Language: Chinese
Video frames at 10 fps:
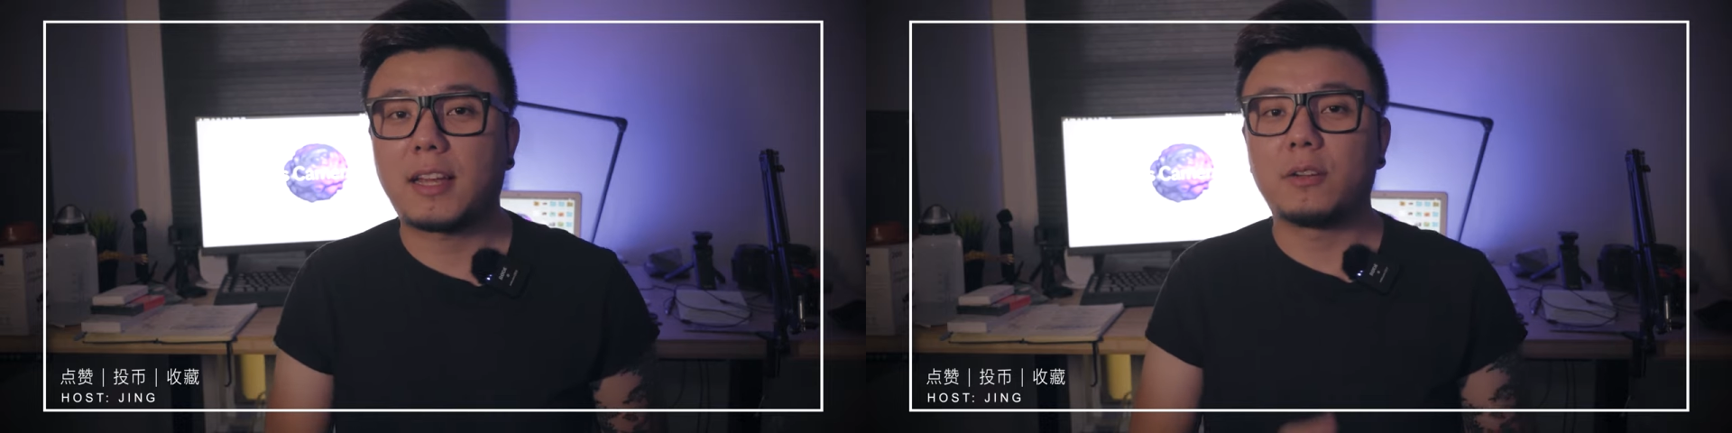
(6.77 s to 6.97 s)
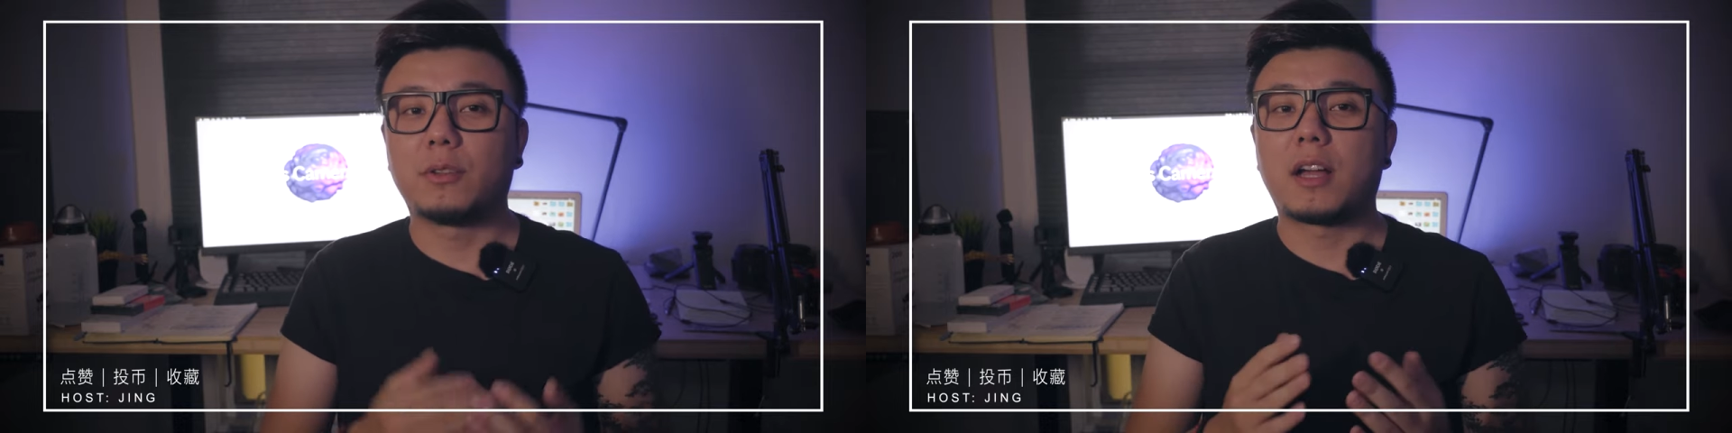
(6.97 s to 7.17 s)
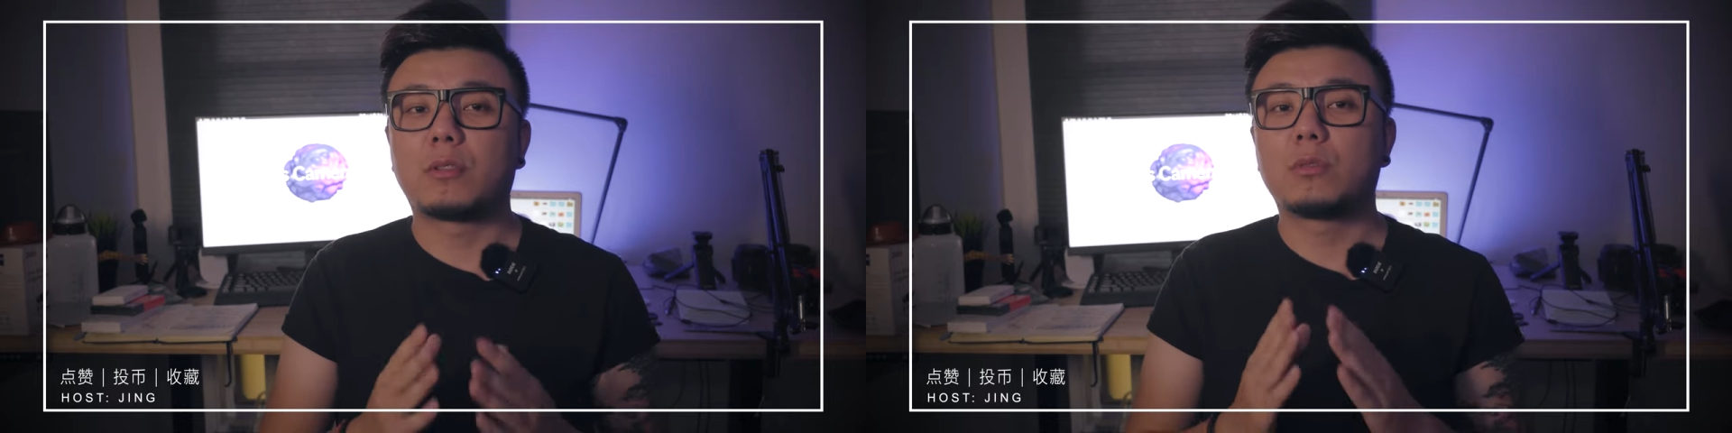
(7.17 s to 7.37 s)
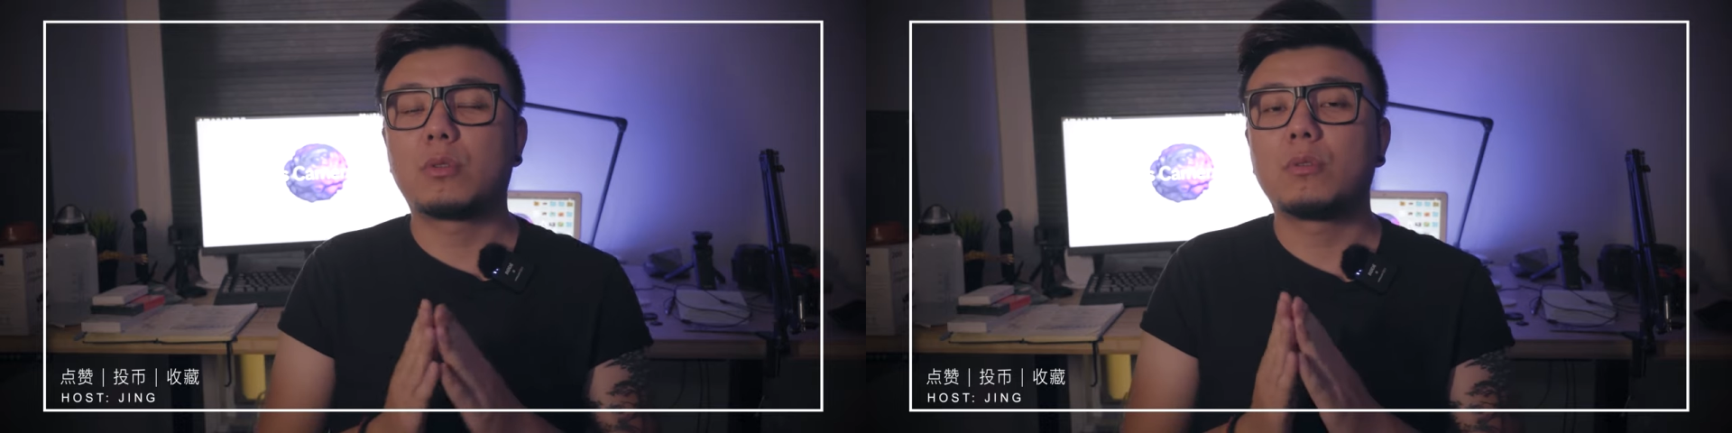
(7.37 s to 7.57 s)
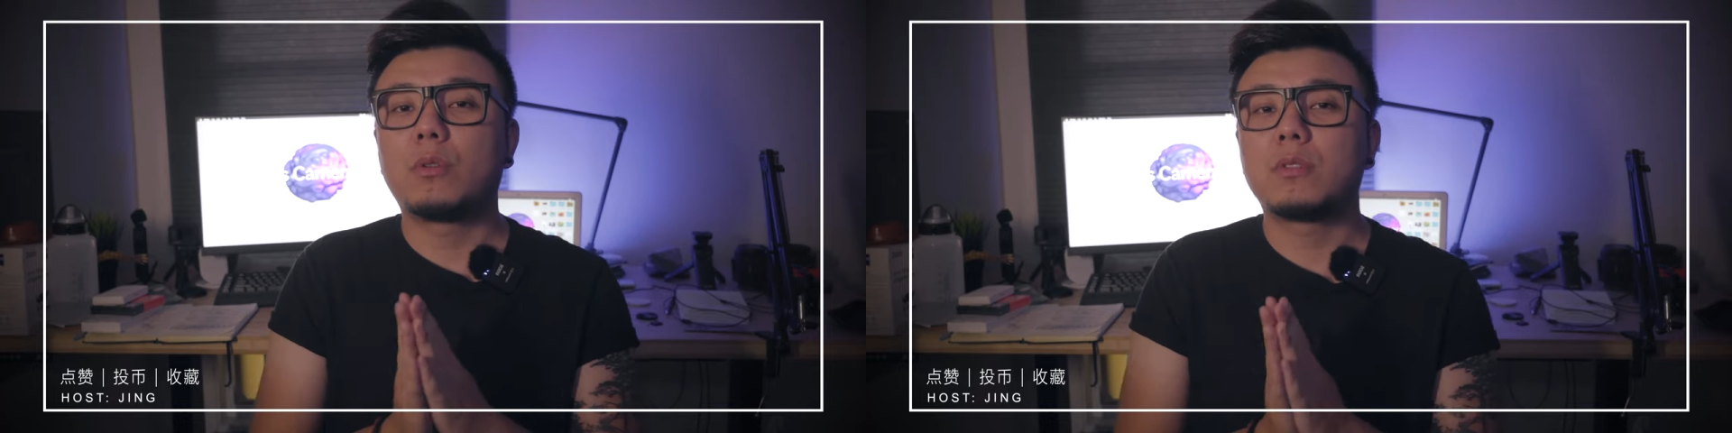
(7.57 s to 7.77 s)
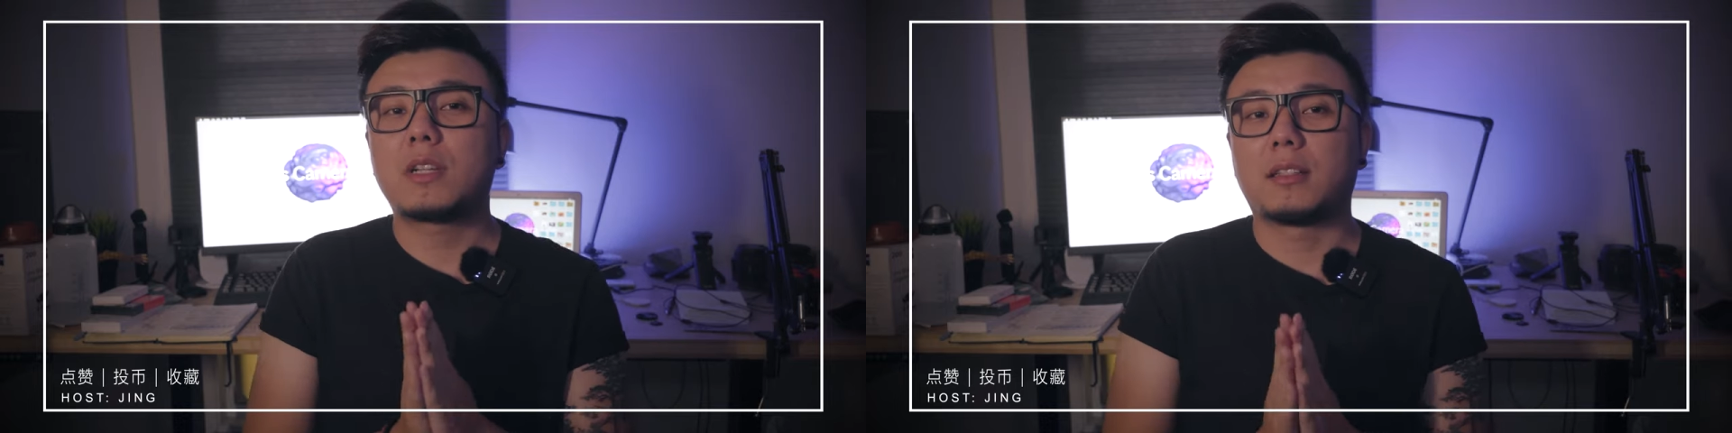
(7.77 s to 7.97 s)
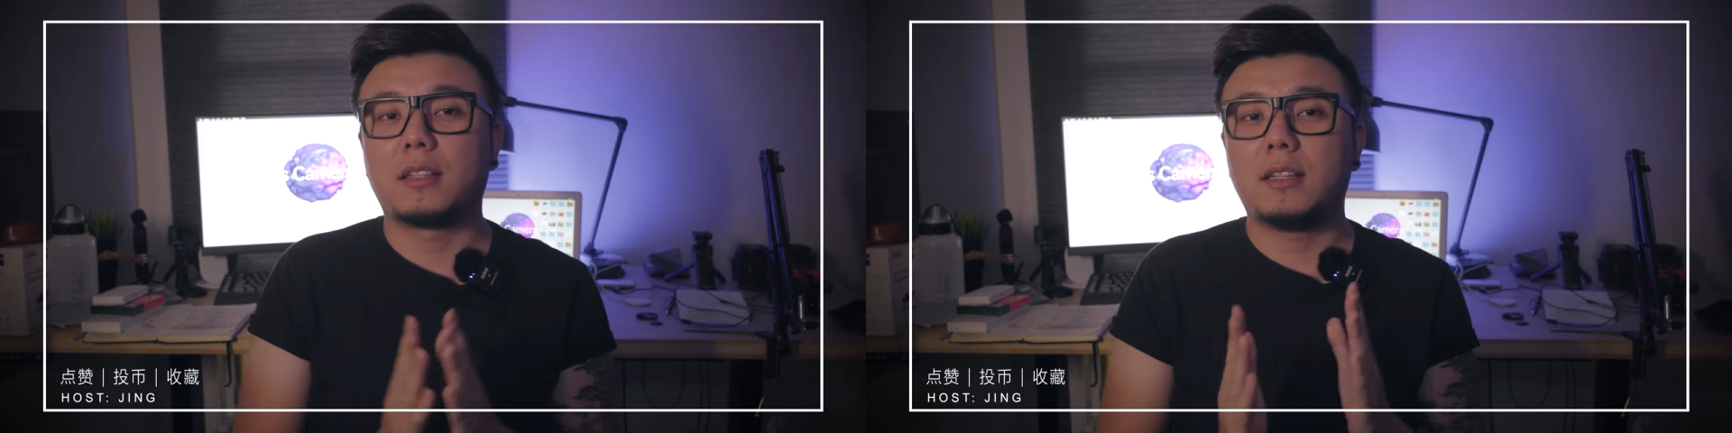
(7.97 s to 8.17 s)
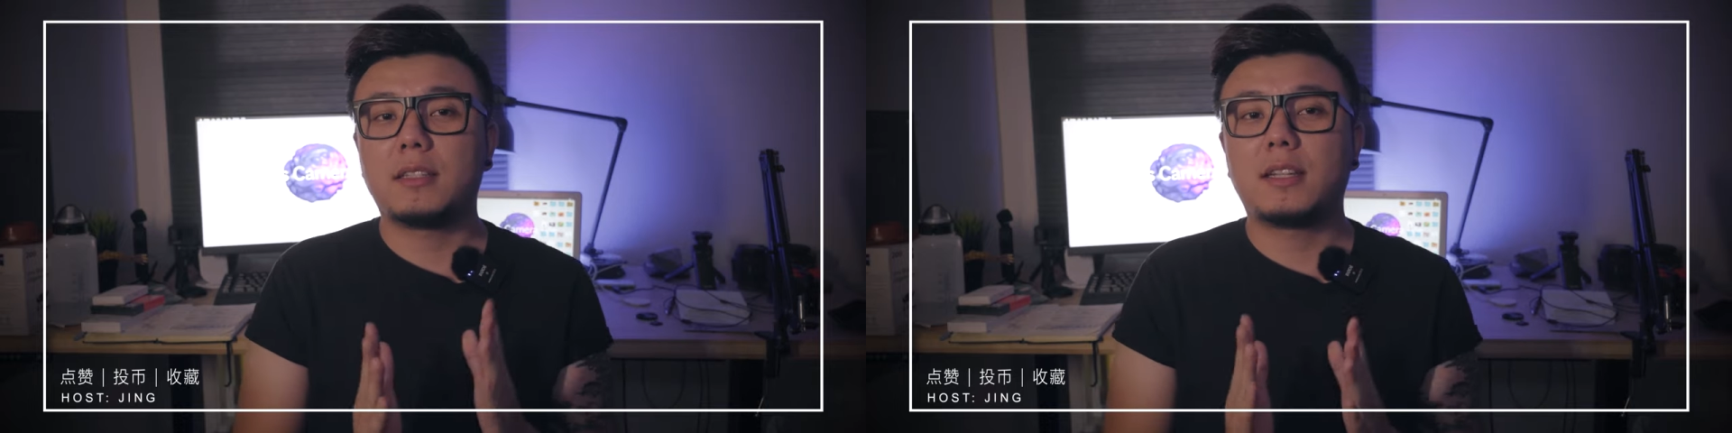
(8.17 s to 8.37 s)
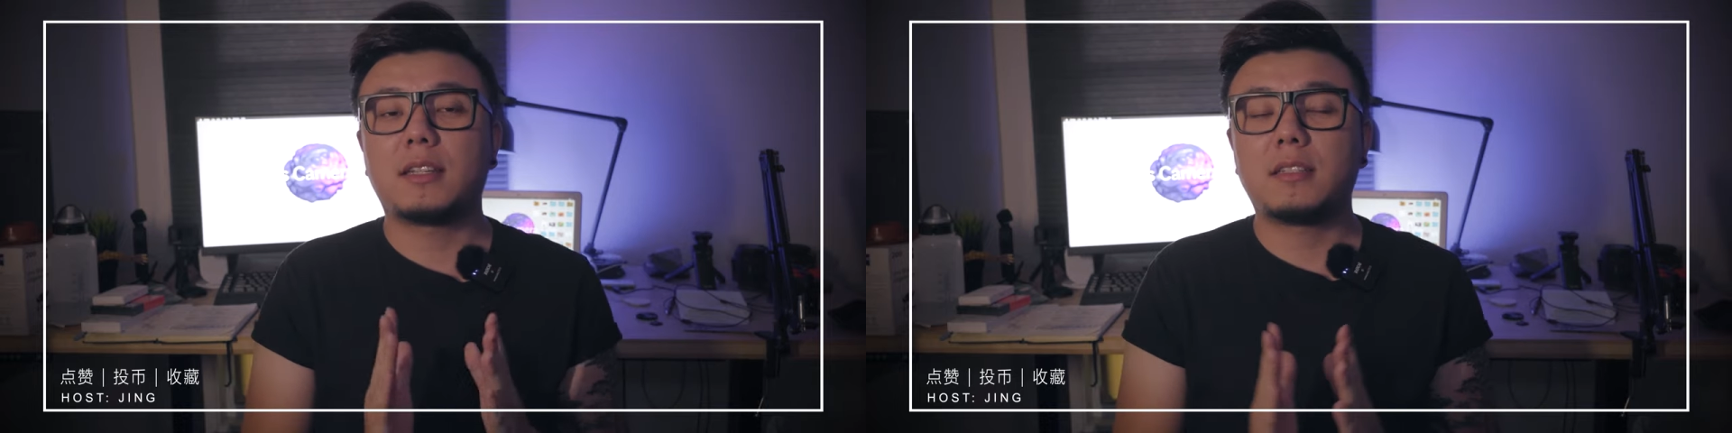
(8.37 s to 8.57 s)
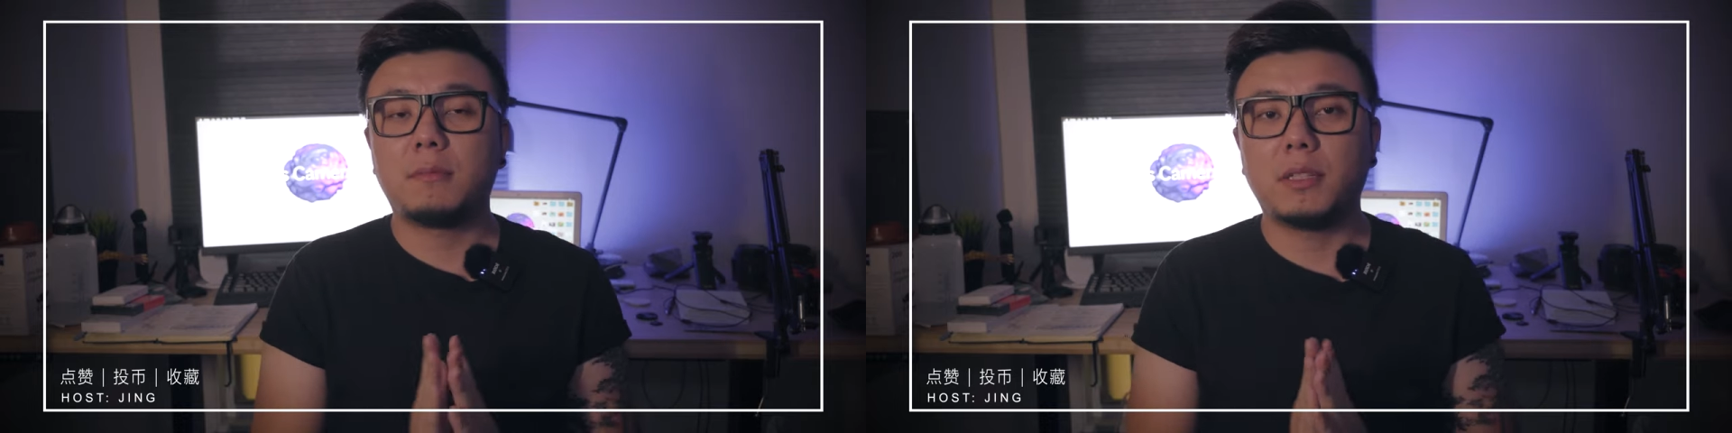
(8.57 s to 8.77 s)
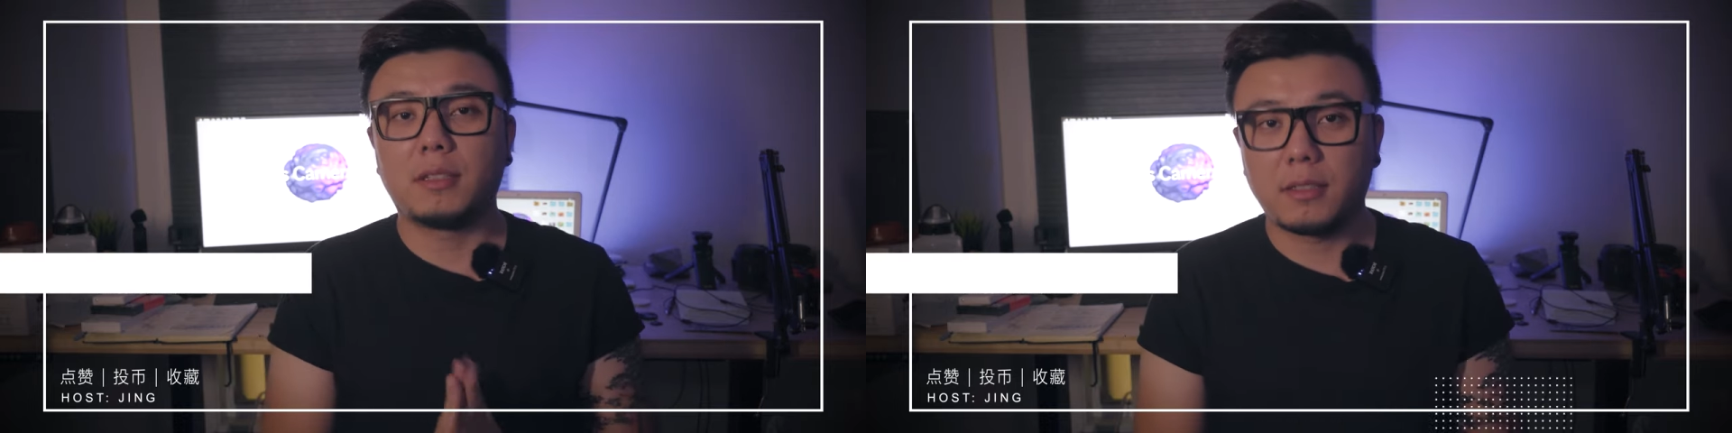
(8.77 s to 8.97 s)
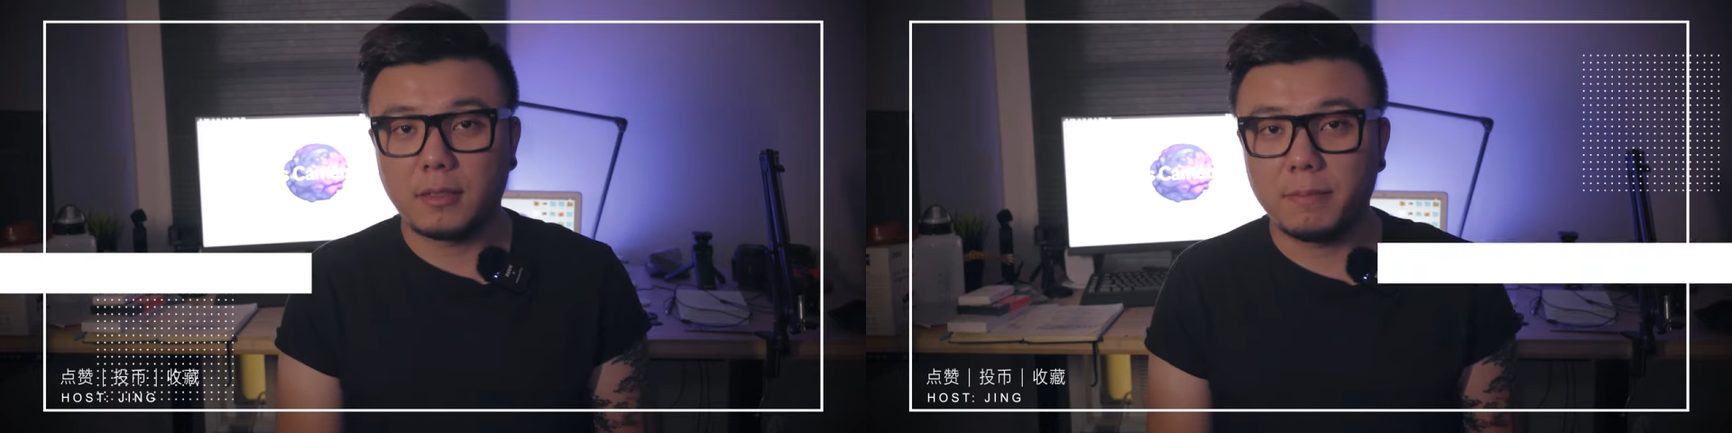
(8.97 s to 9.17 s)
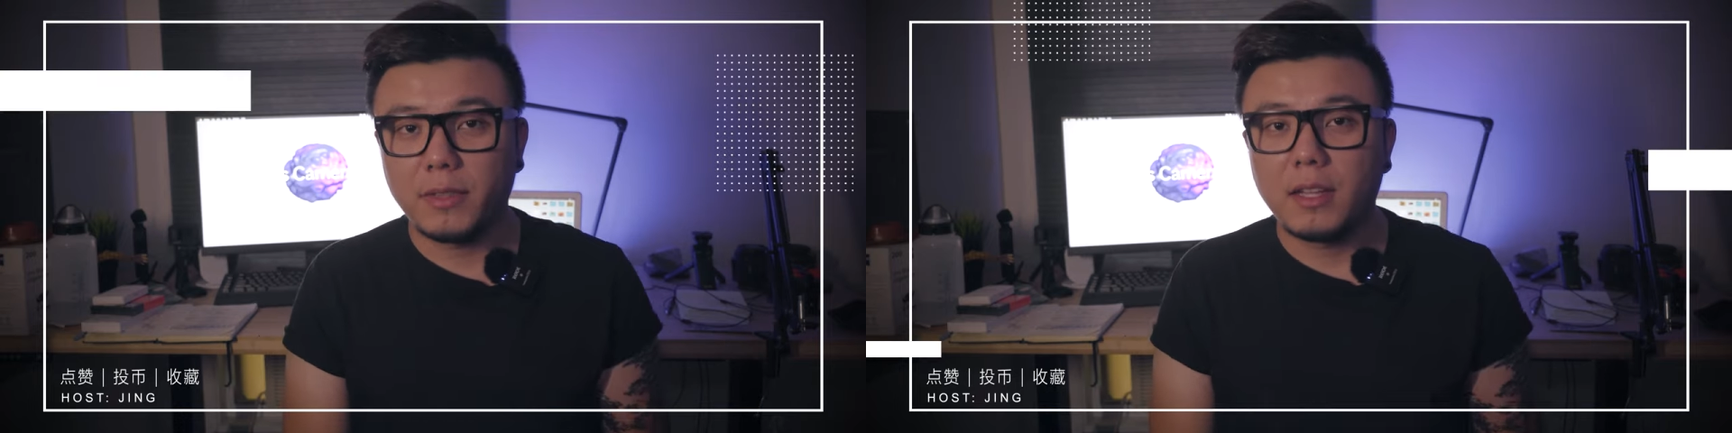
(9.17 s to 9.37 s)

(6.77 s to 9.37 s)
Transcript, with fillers: 还有洋葱工厂的一系列新品等等。